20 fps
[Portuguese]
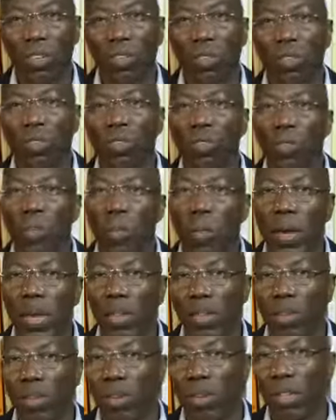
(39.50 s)
um
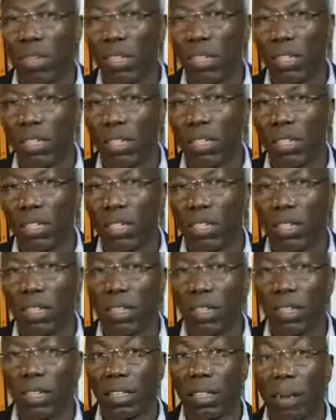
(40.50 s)
documento que uh,
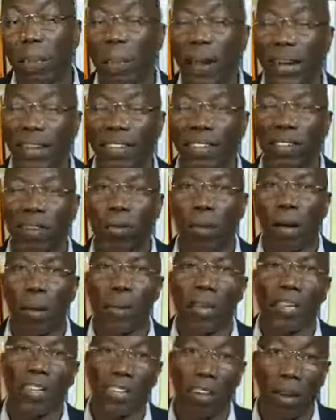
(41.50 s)
eh, está parecido com uma
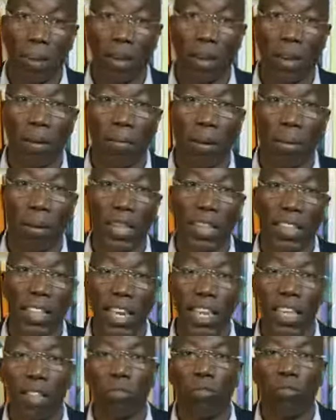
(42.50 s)
amiga que escreveu, também é
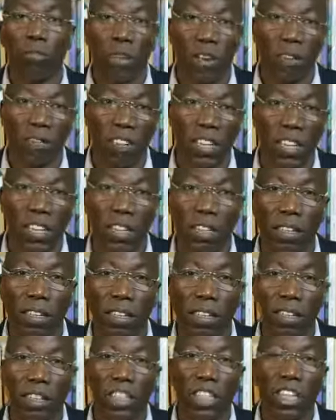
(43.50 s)
tem a minha fotografia,
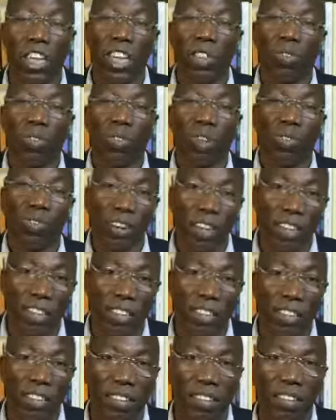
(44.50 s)
escrito na
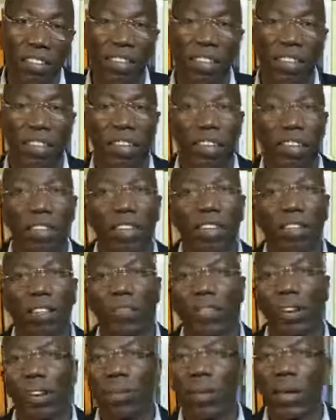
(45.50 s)
francês, que está
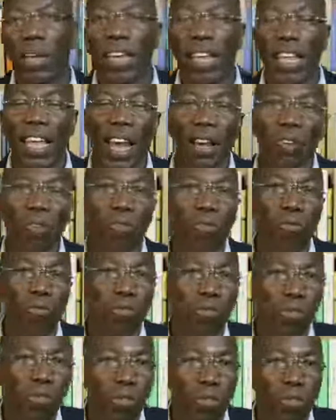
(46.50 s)
falando como é criado um
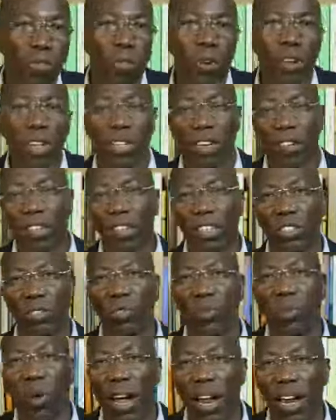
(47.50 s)
fundo através
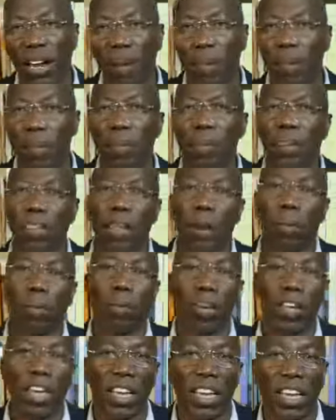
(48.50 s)
do qual a mim se
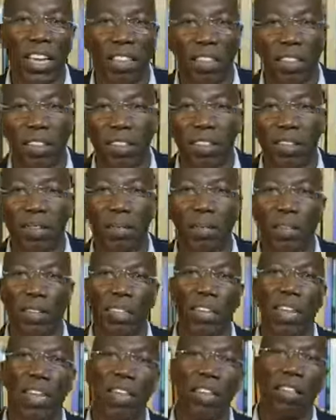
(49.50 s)
apoia Guindes, me
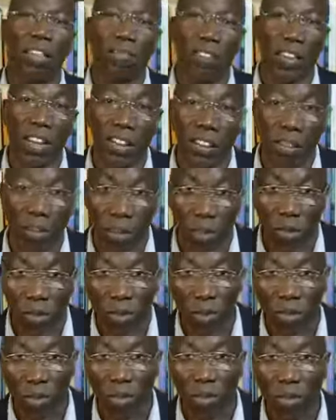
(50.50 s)
se dá Guindes financiamento.